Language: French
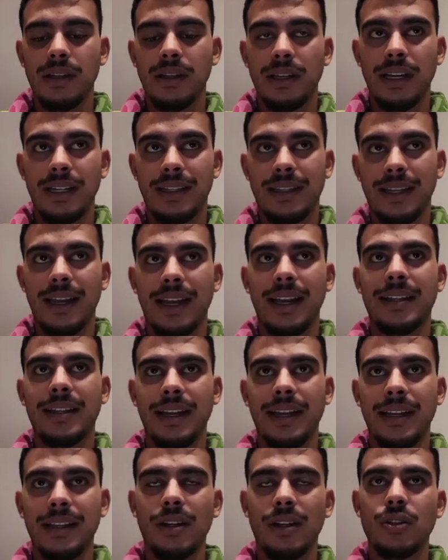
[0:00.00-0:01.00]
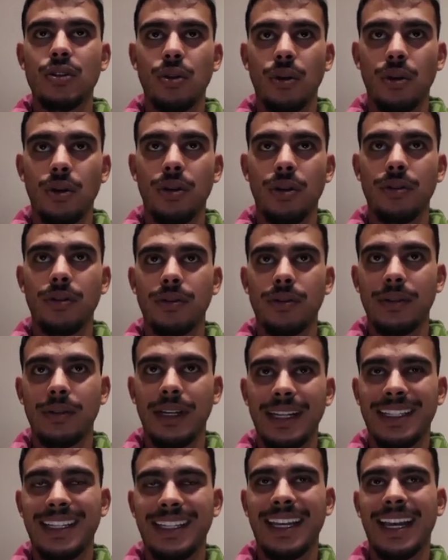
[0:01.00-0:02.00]
est très très dangereux.
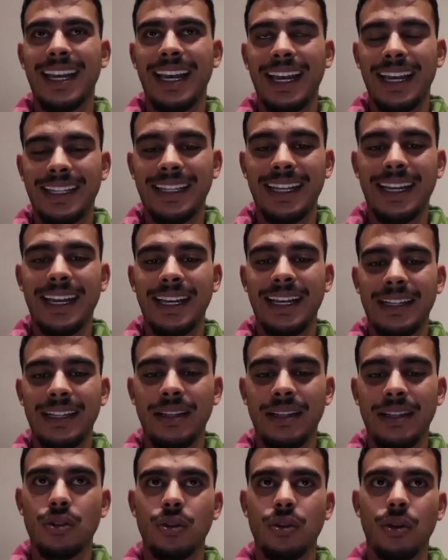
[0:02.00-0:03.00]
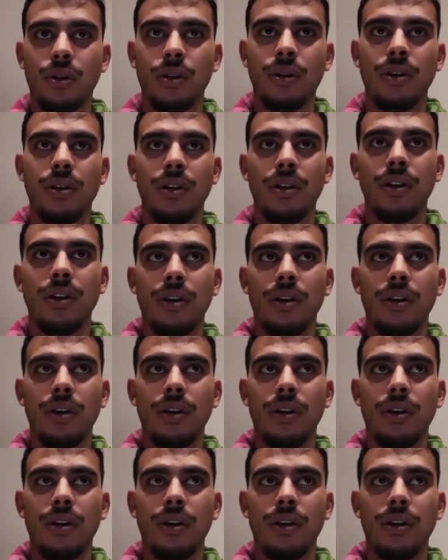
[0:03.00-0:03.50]
Et très très dangereux.